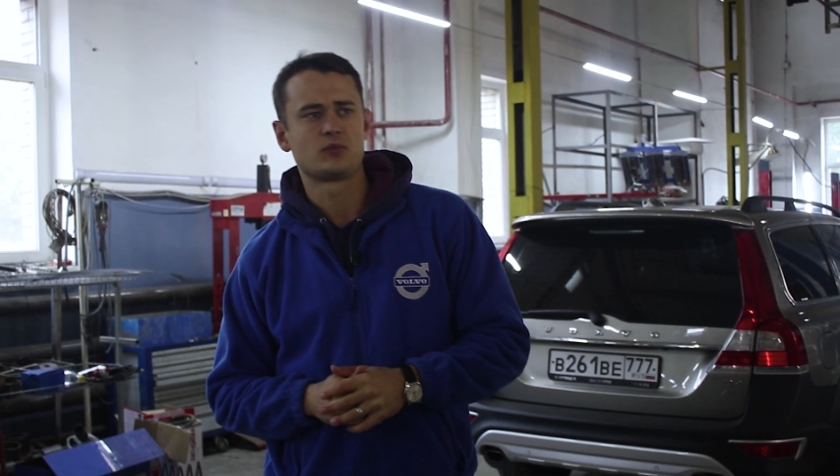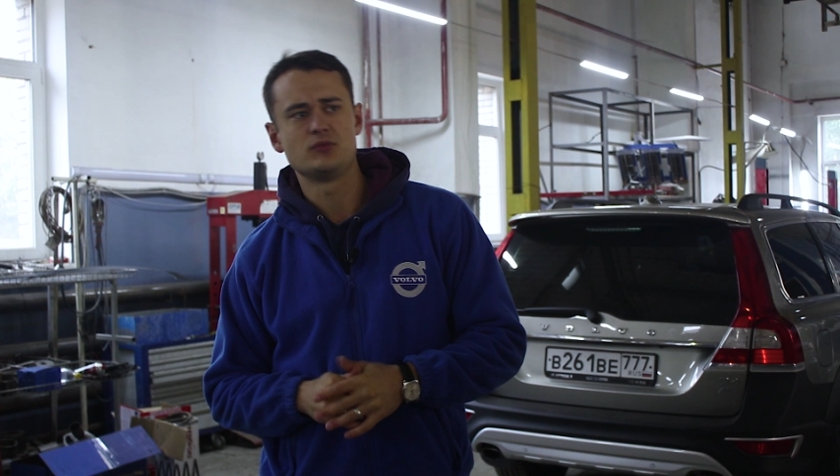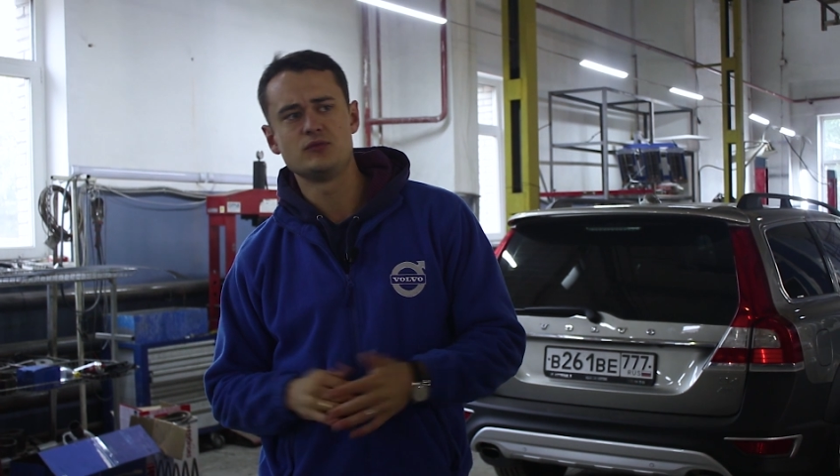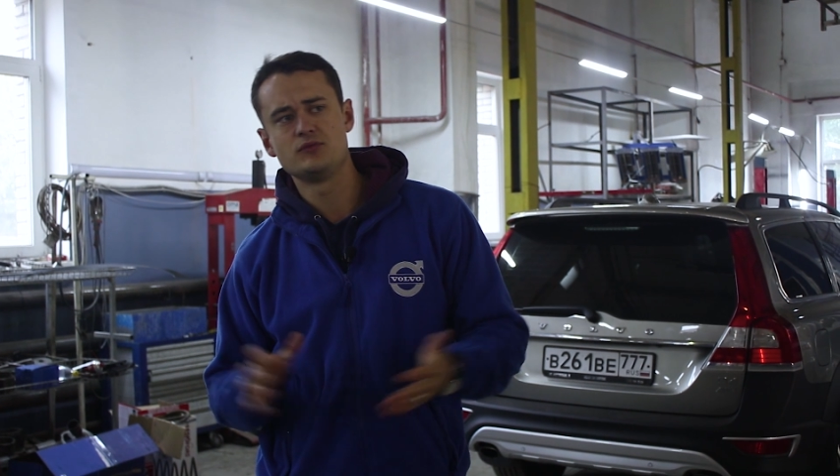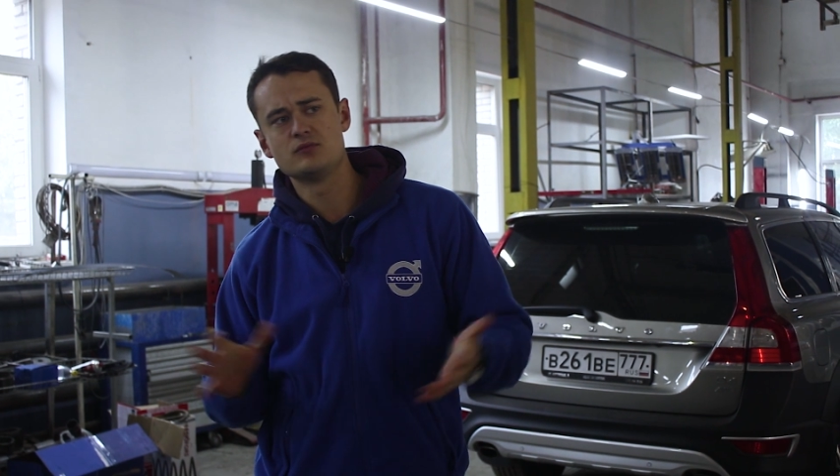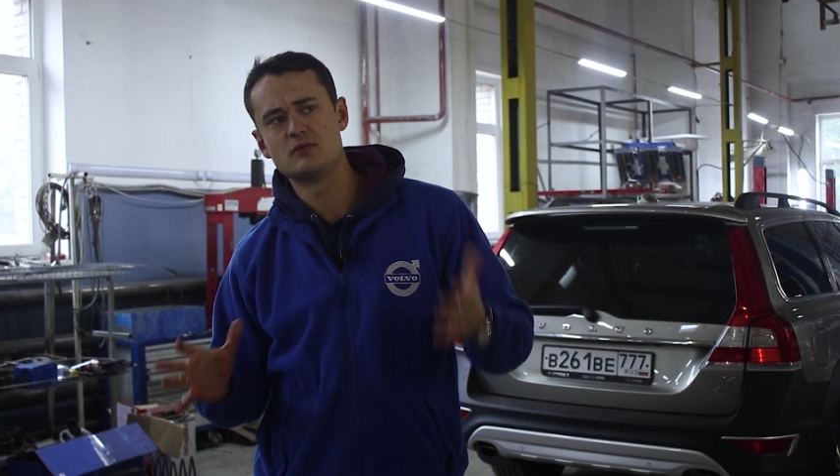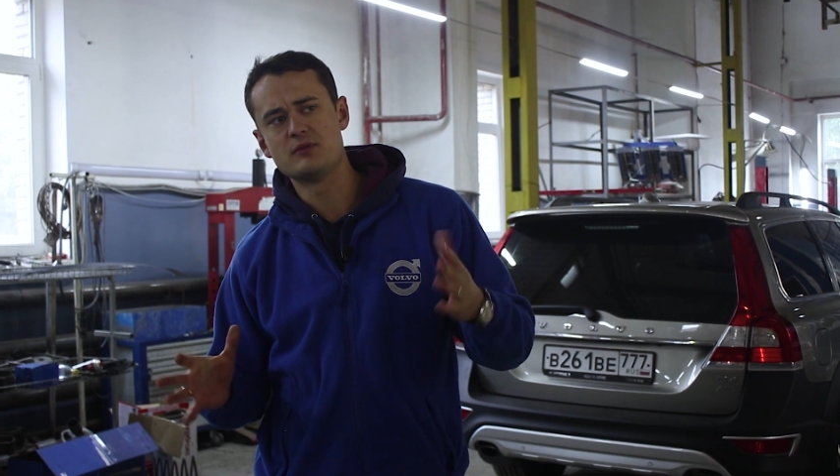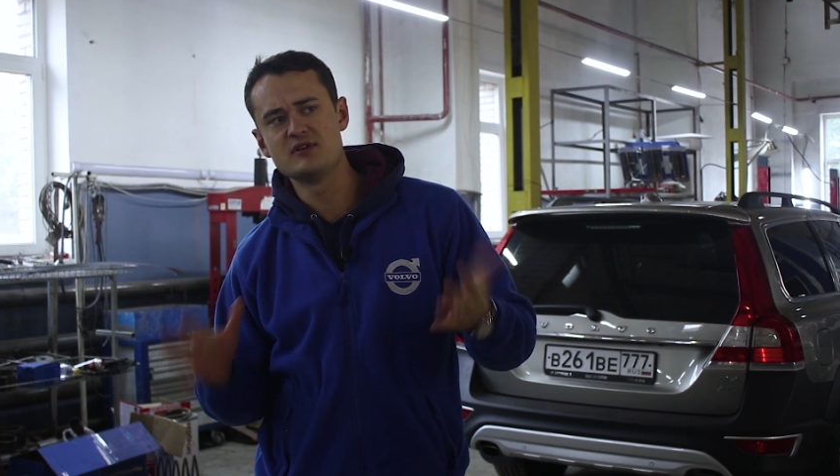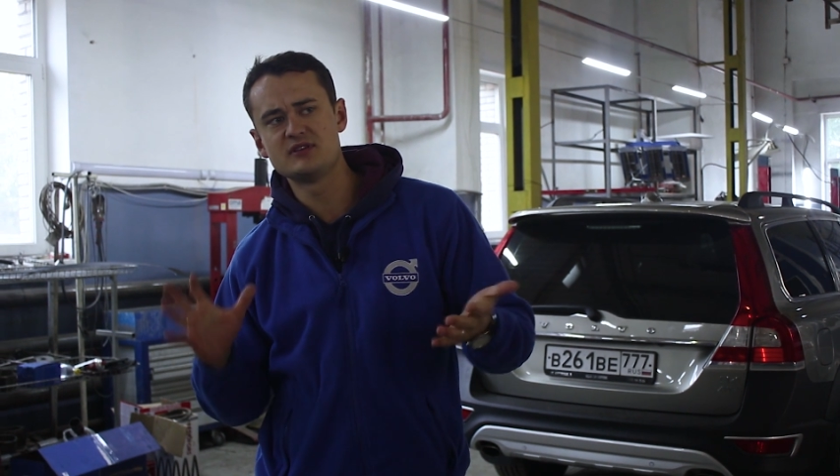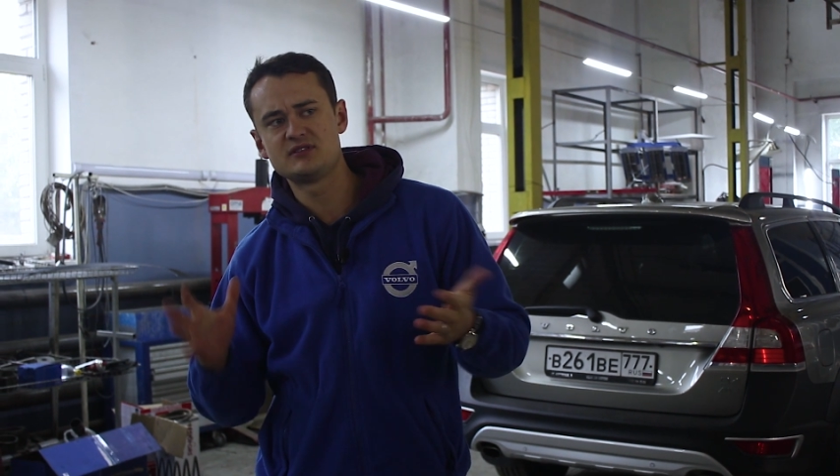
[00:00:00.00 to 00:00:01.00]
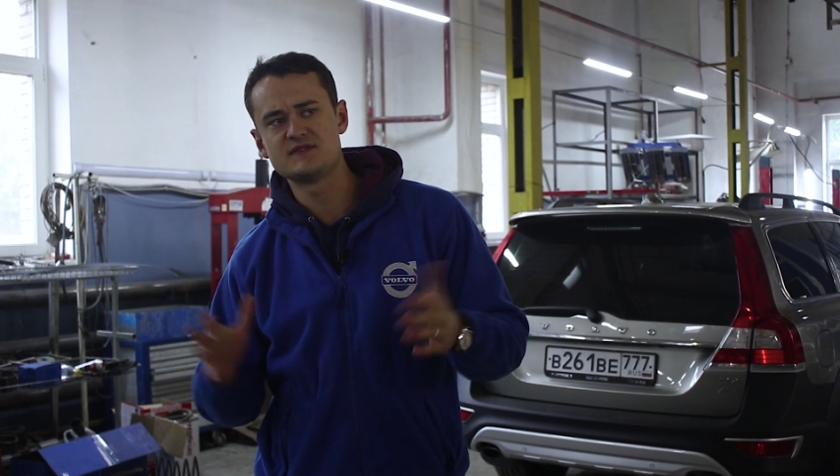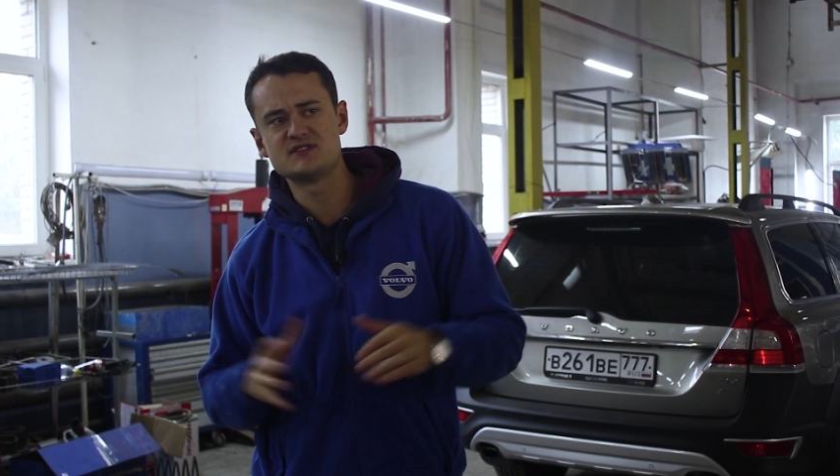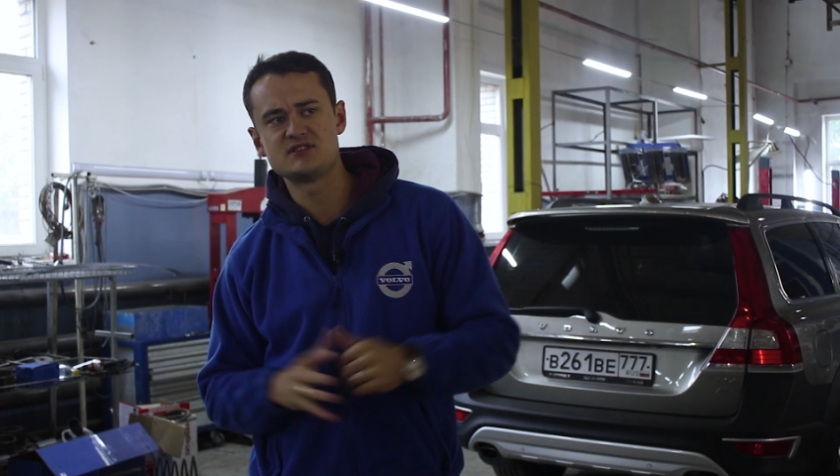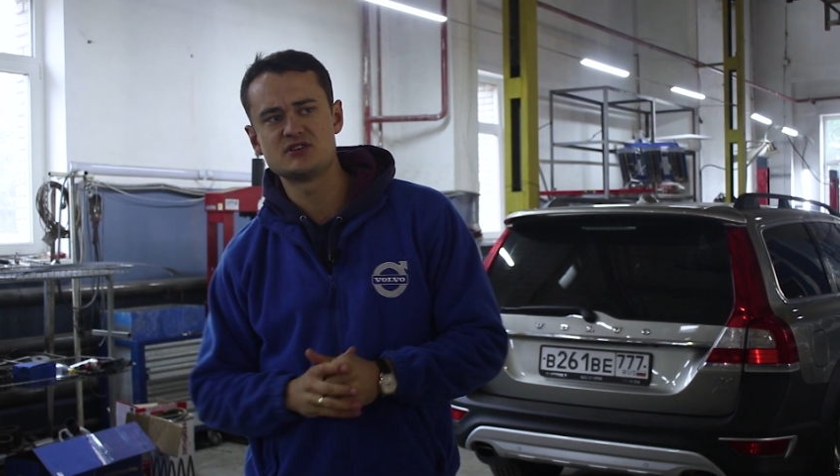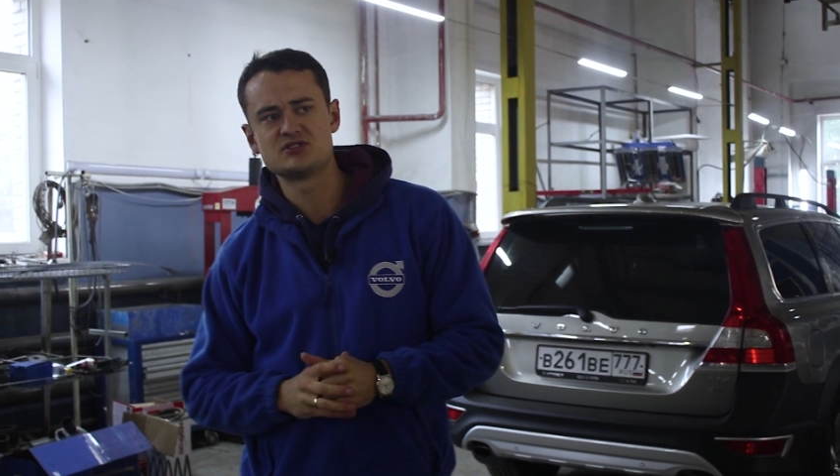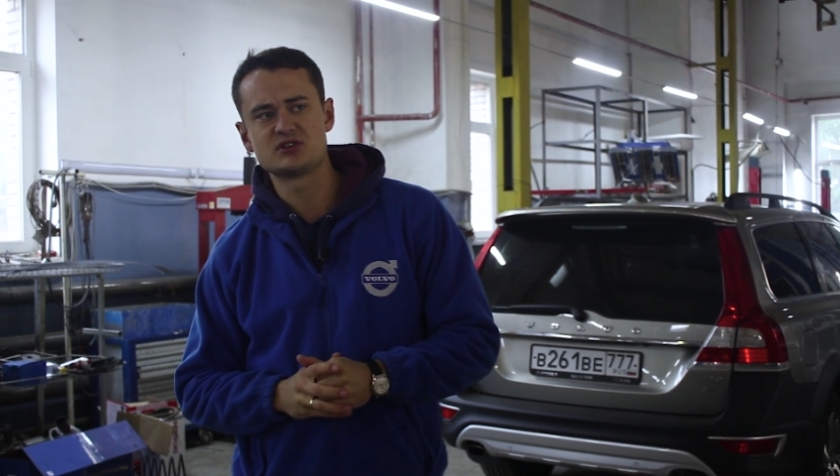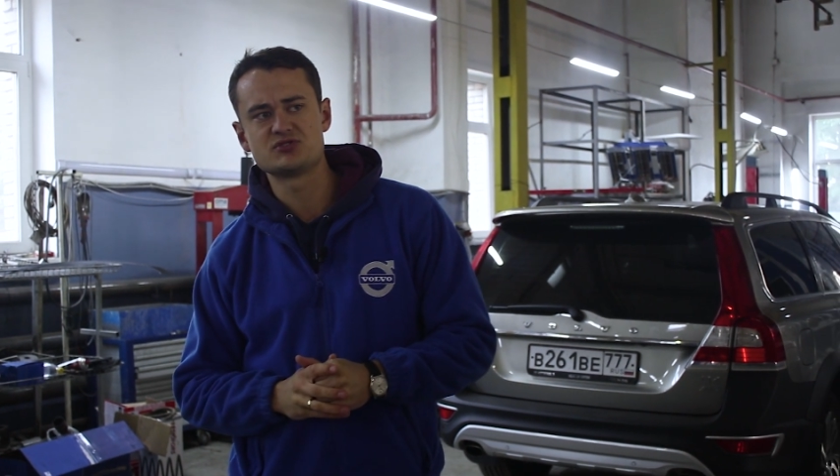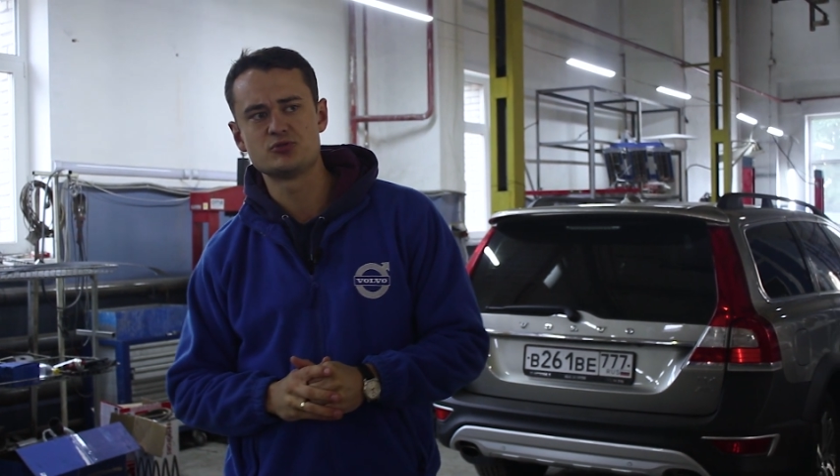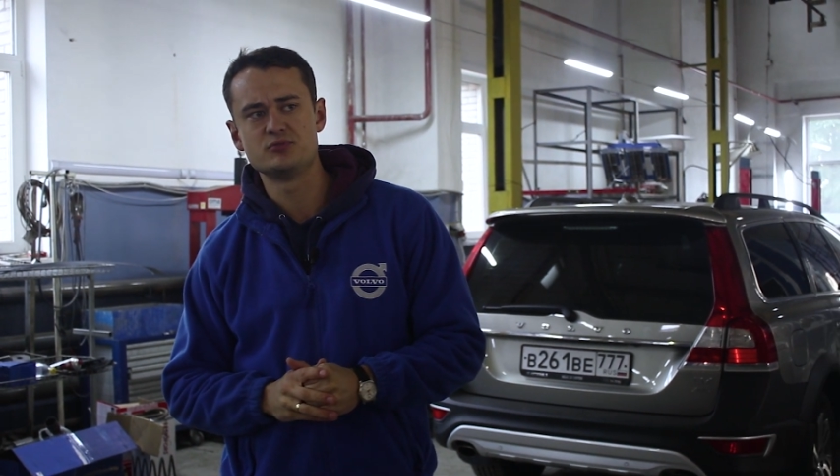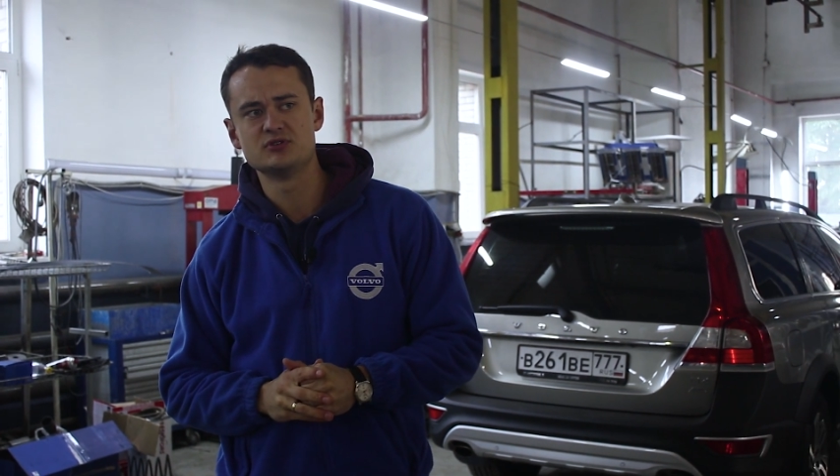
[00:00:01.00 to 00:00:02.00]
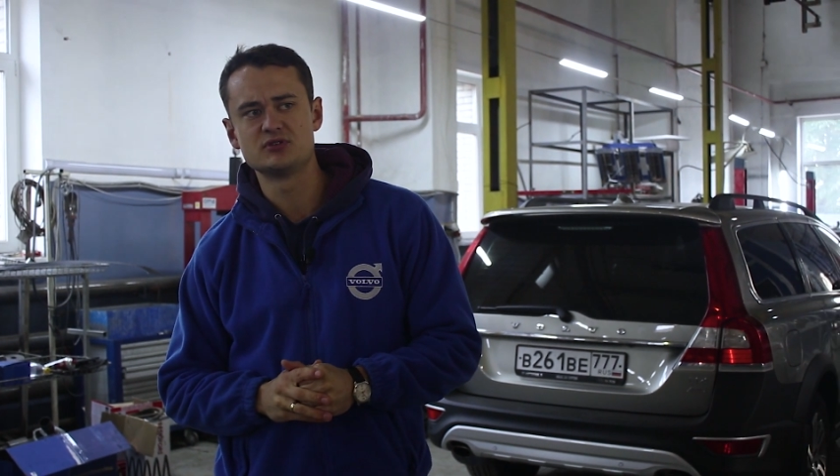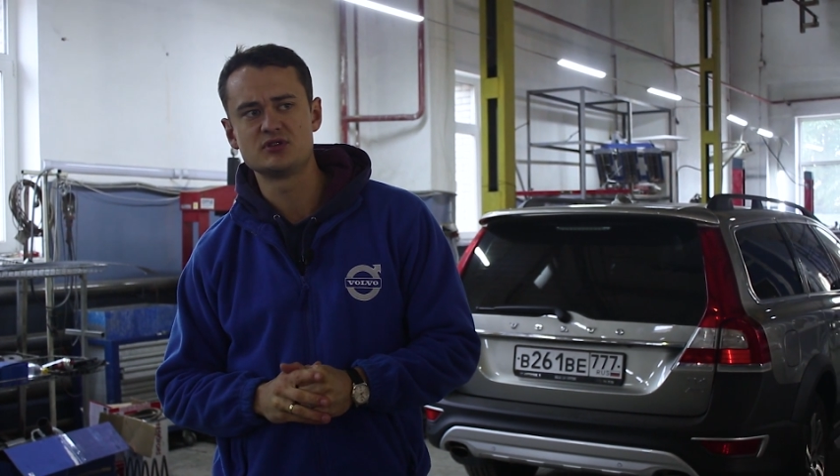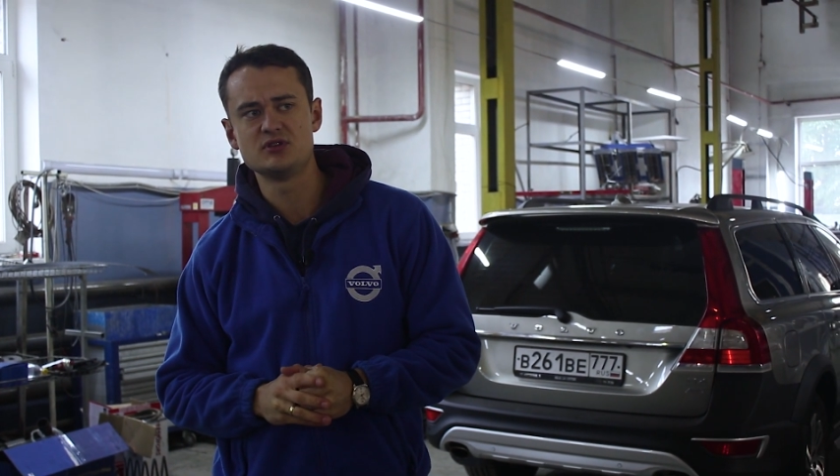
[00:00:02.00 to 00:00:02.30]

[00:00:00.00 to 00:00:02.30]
моментов затяжек особенных